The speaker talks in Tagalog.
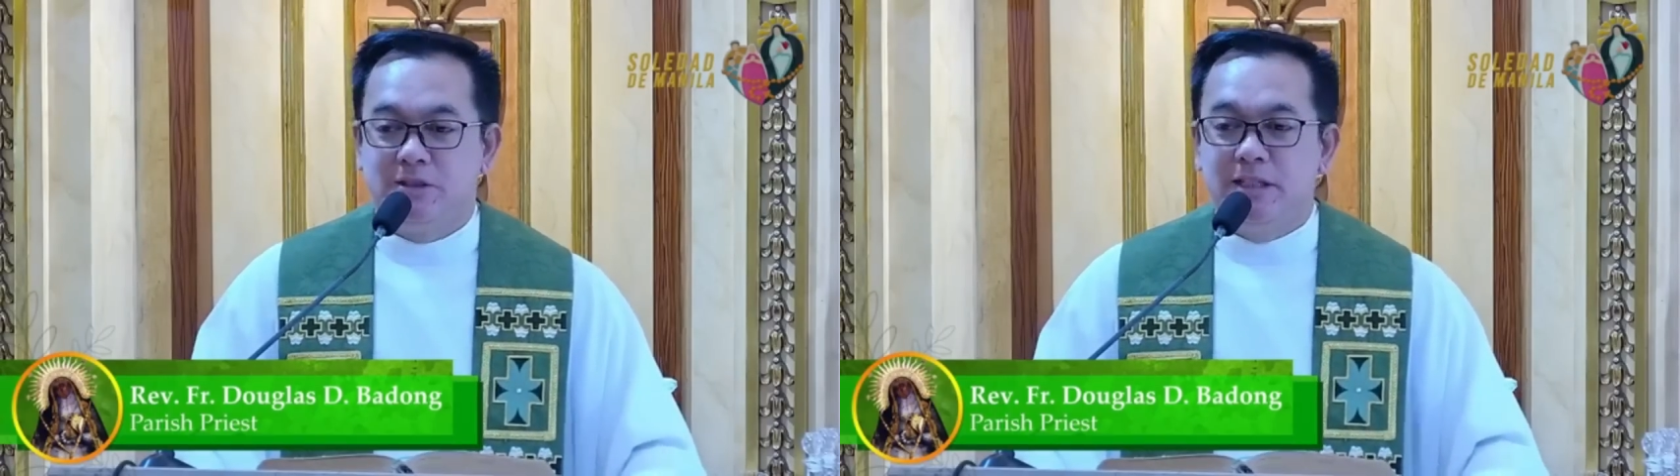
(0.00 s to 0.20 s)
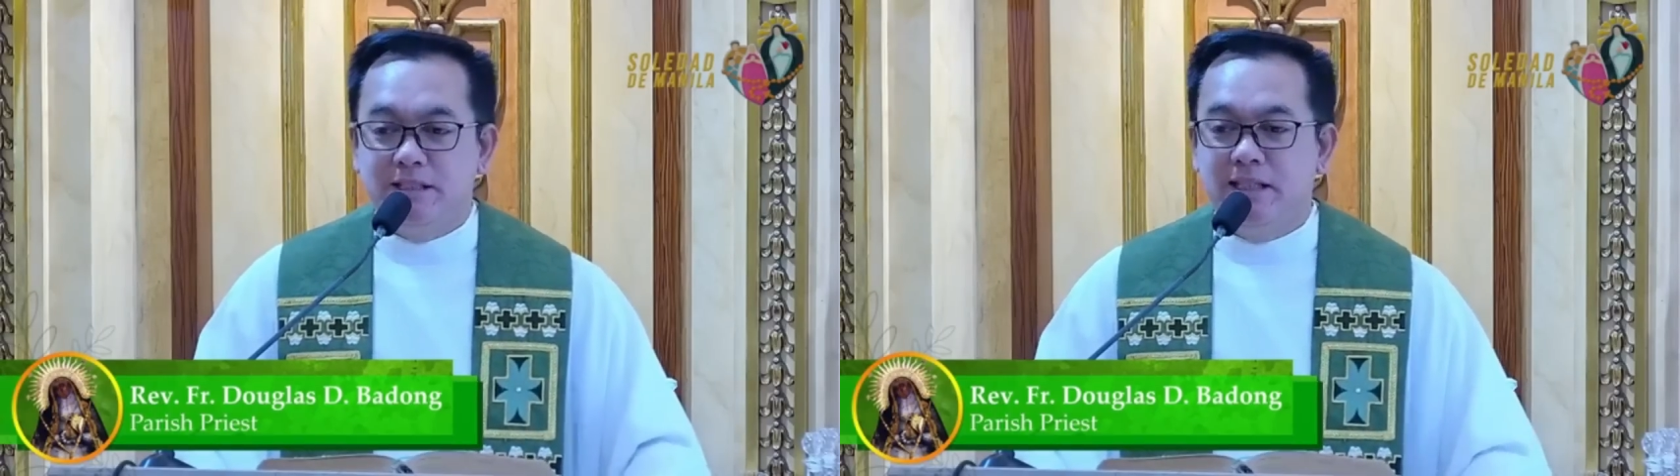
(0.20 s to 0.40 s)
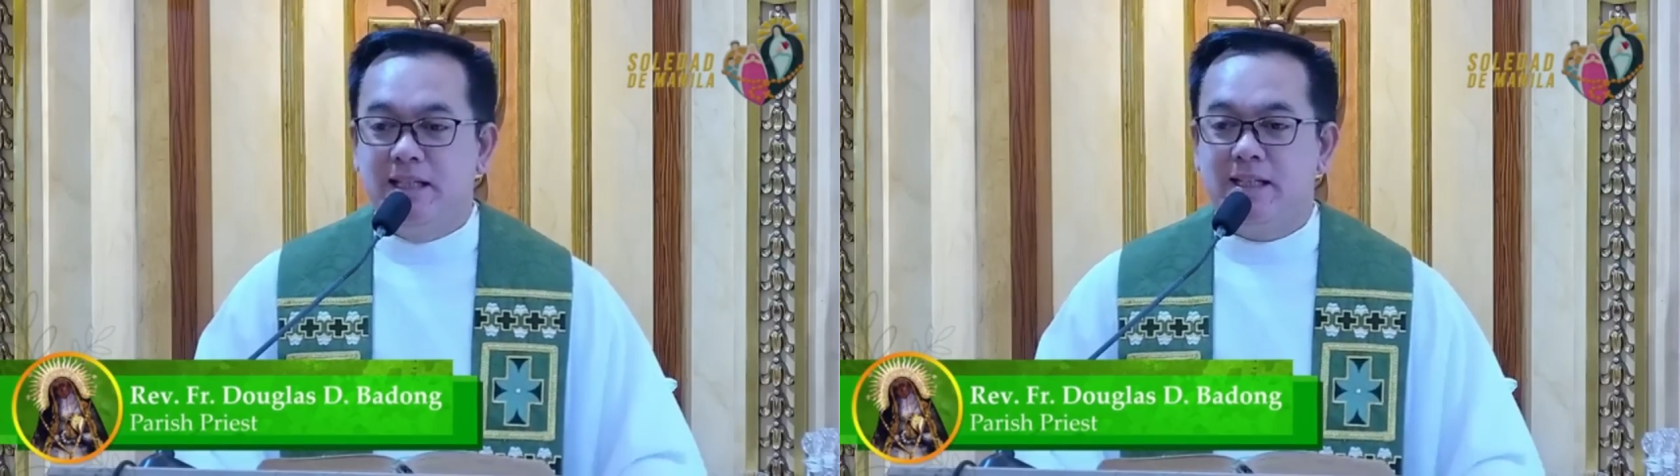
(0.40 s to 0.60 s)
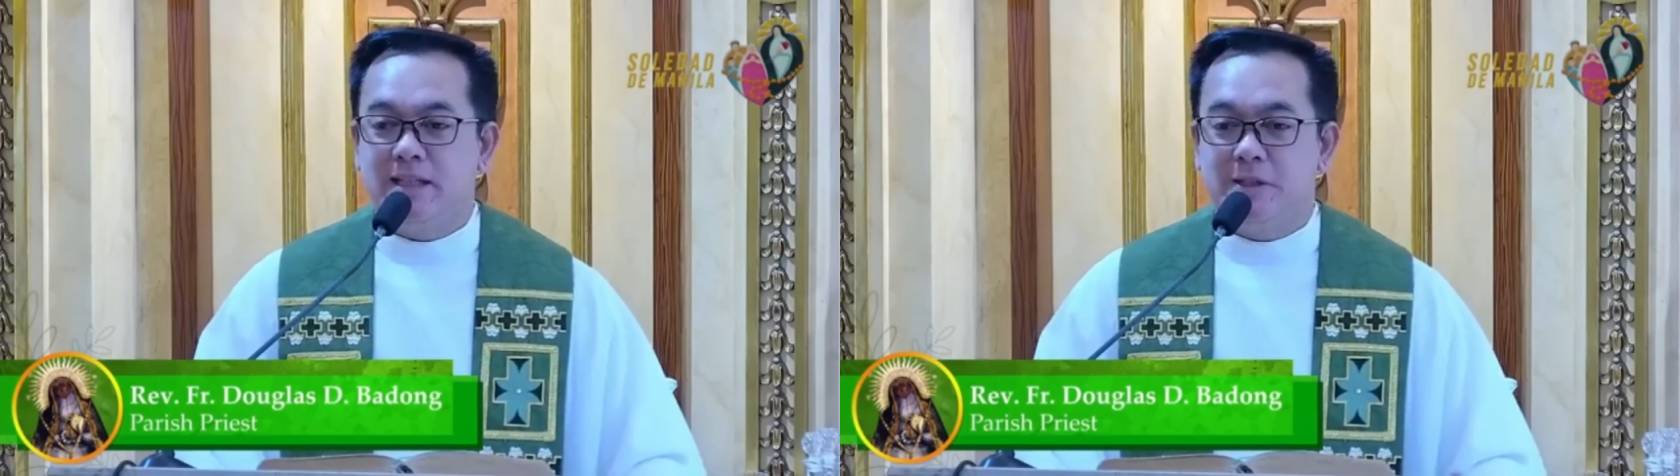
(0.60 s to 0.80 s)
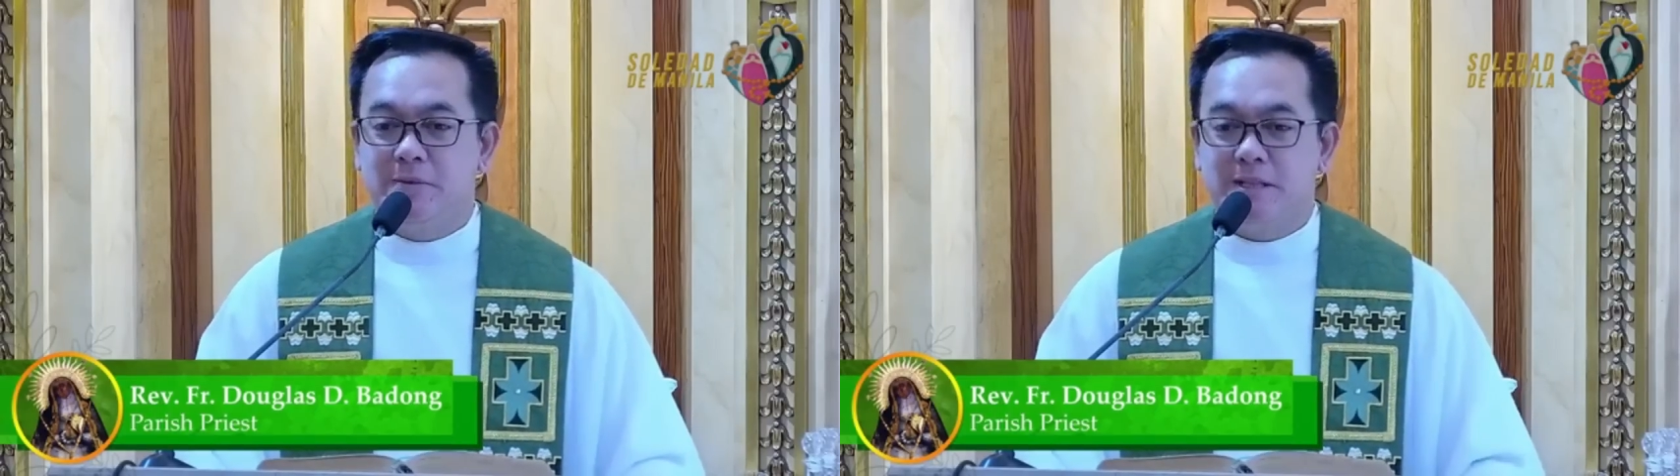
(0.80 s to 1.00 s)
So hindi
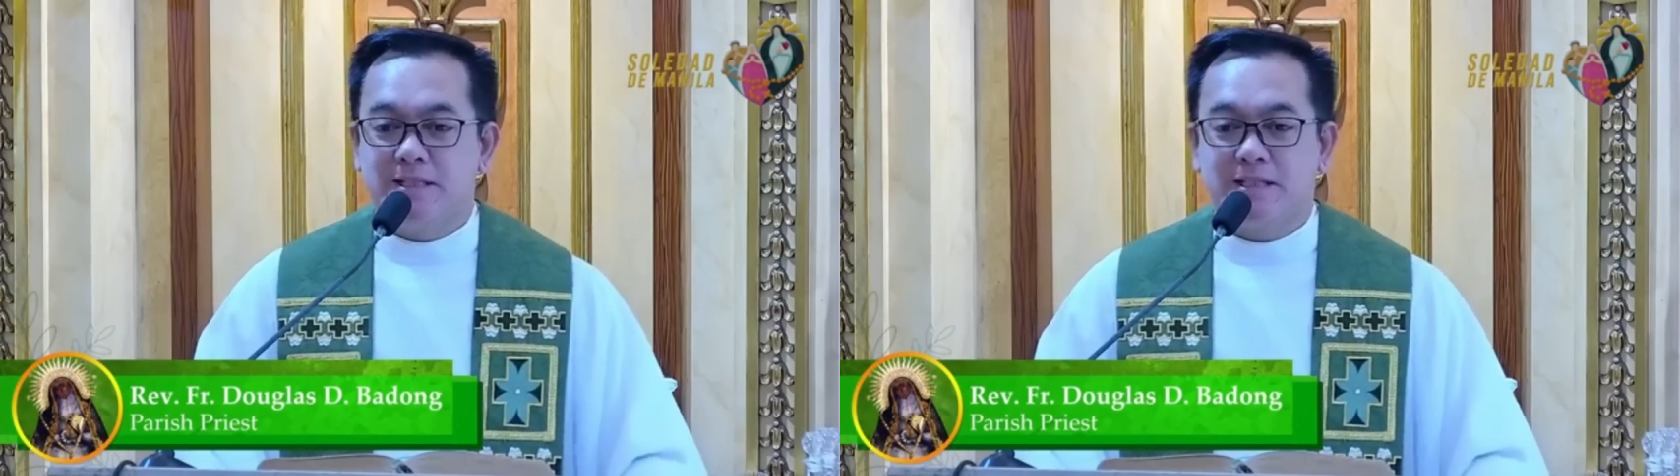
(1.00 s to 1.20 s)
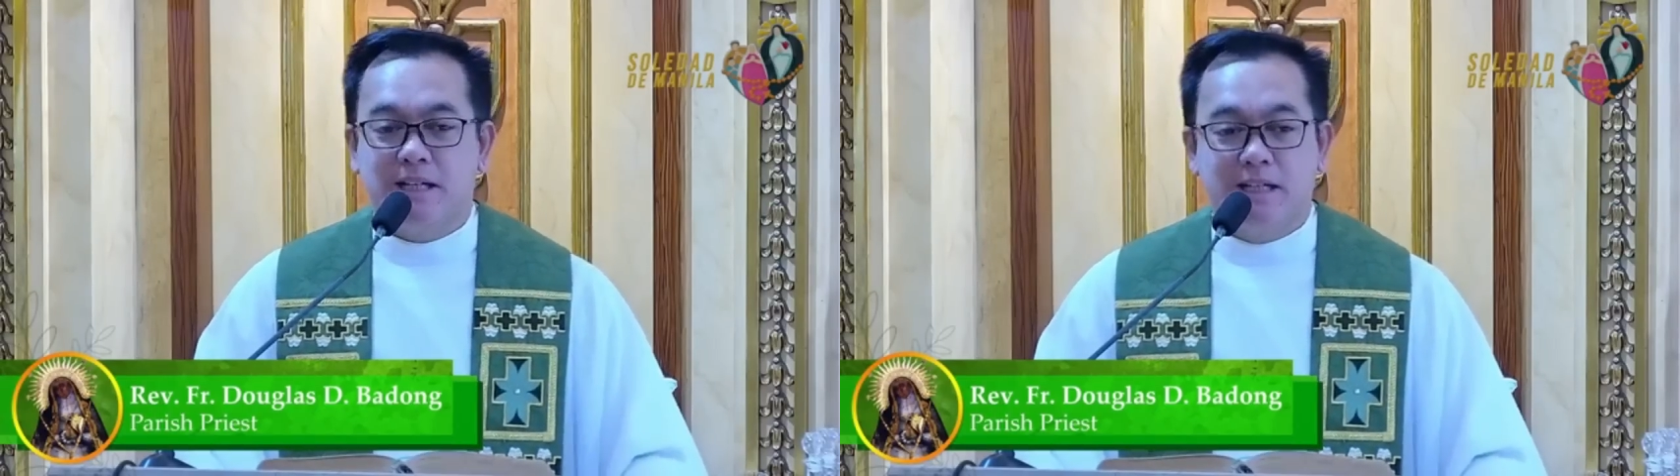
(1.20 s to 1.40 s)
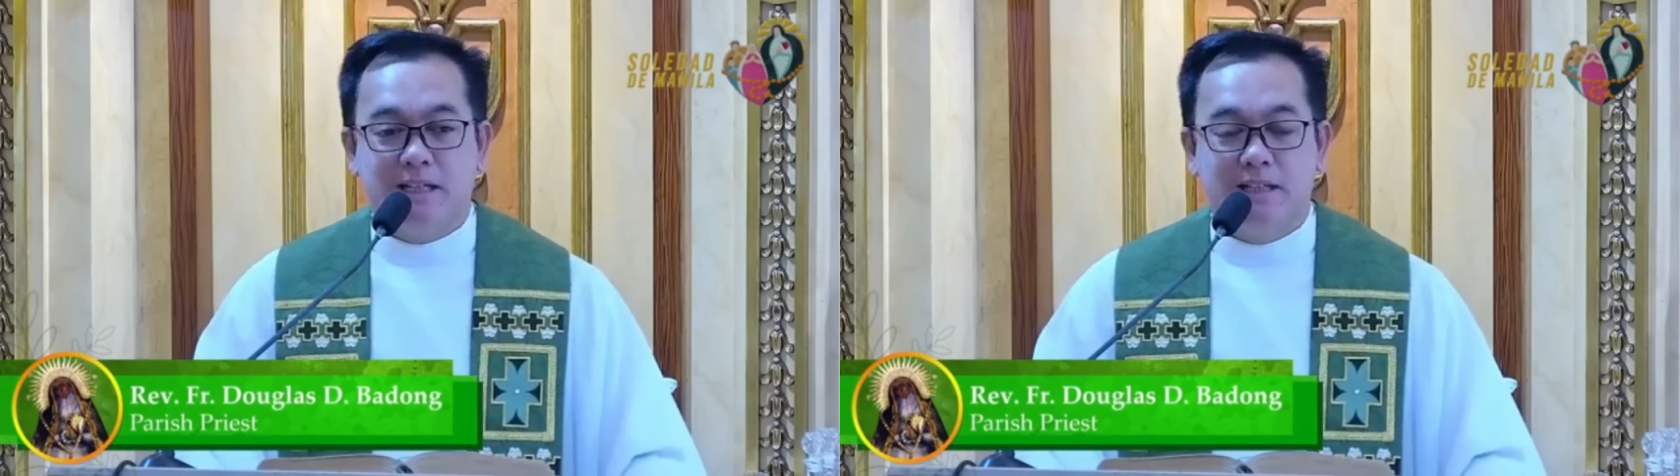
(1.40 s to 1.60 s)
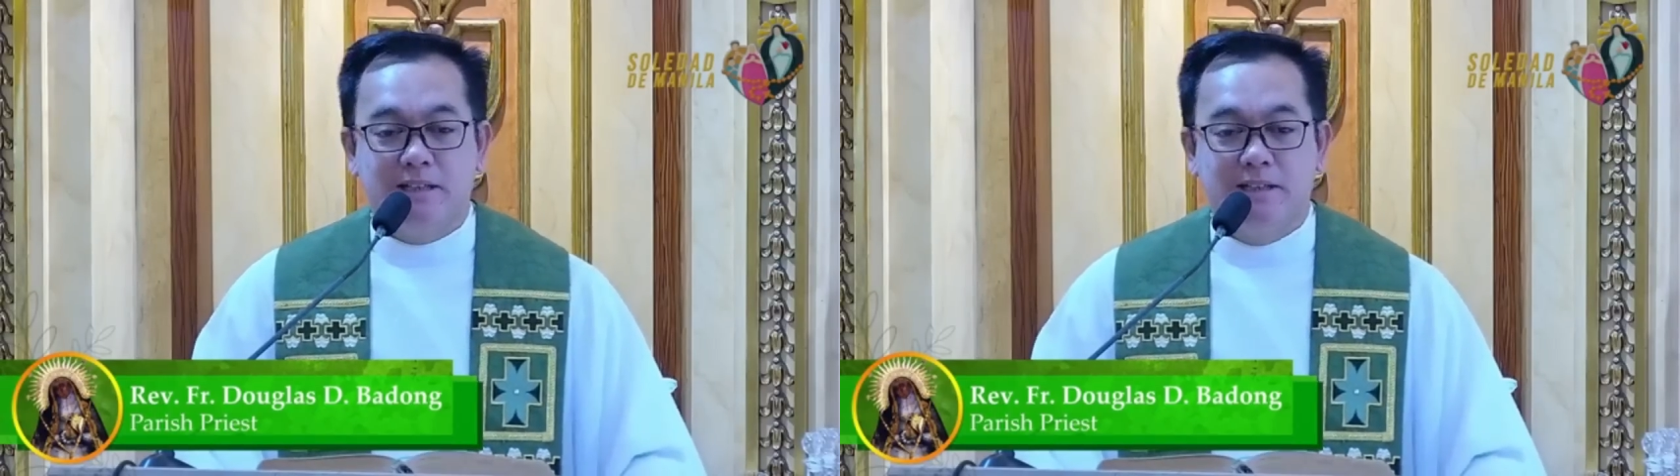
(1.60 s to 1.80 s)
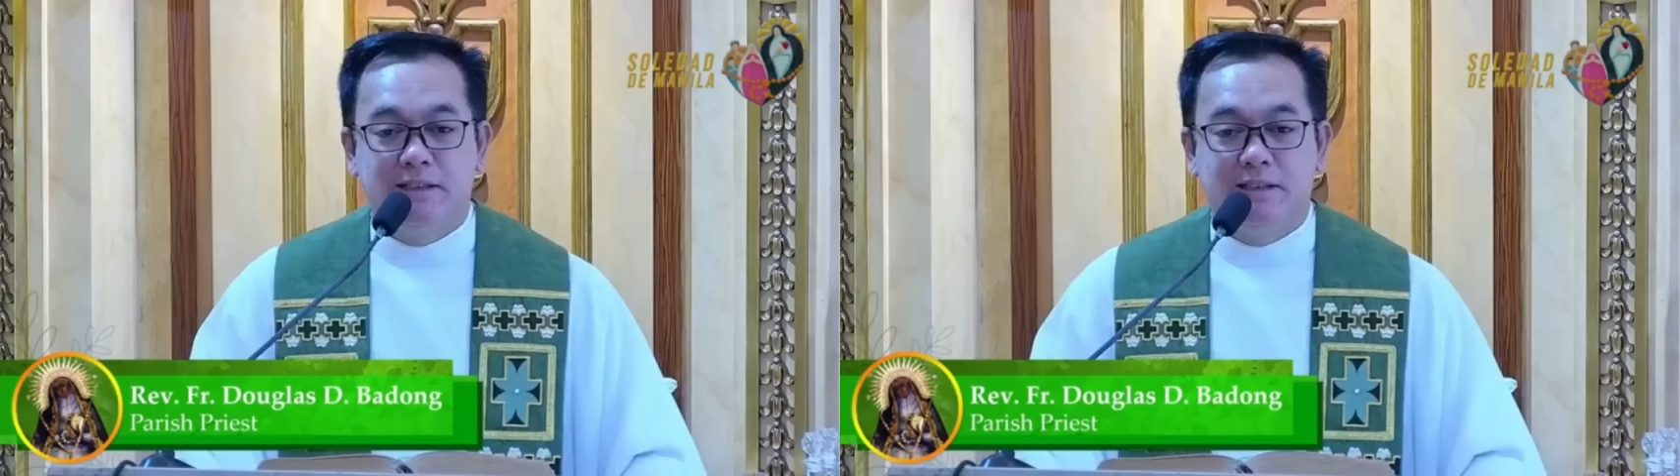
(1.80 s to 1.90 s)
lang kayo basta